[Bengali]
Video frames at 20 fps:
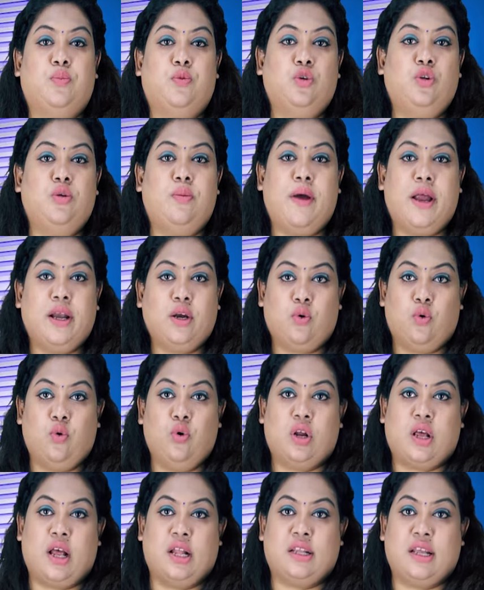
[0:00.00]
বুধবার
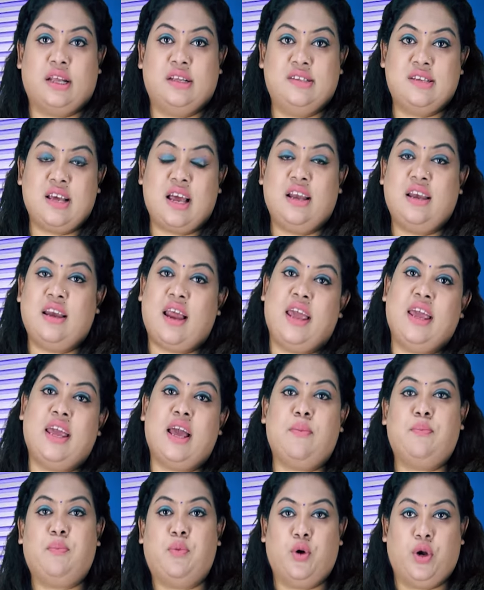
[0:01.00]
কলকাতায় যান
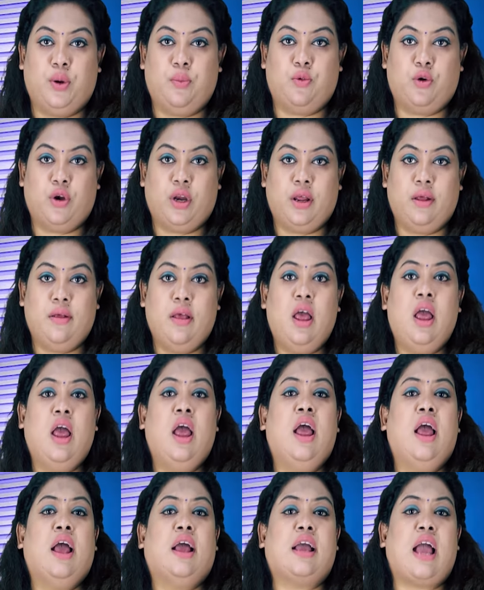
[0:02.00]
নায়িকা পরিমণি
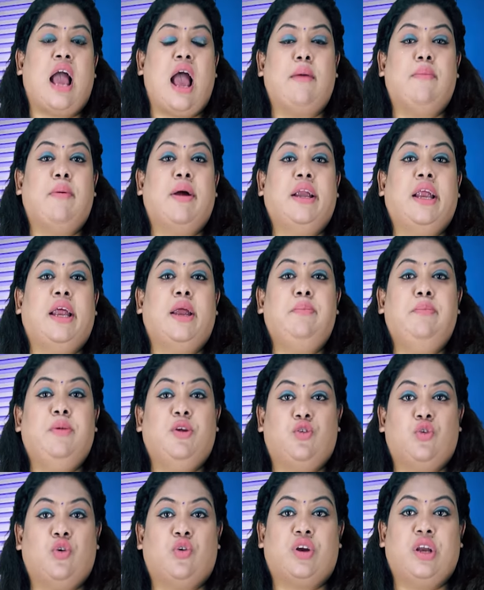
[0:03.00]
খাবারে
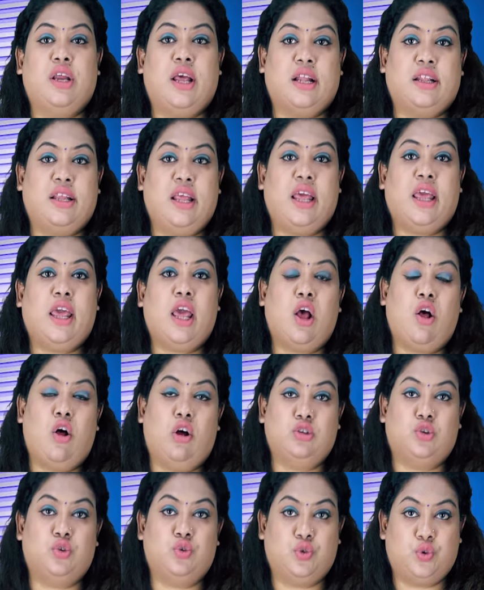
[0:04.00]
বিষক্রিয়া থেকে
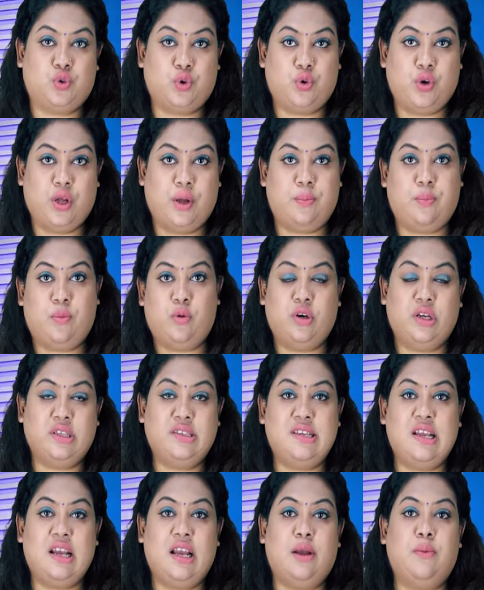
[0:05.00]
অসুস্থ হয়ে
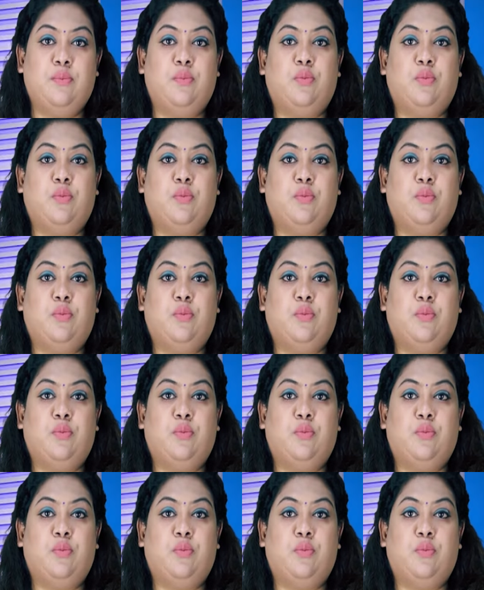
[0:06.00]
পড়েছিলেন